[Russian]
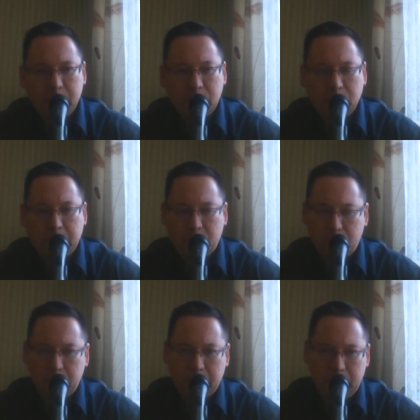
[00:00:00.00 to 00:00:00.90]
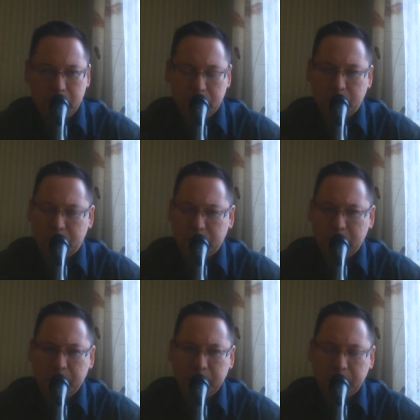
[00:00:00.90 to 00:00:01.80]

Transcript: на то, какое количество ошибок,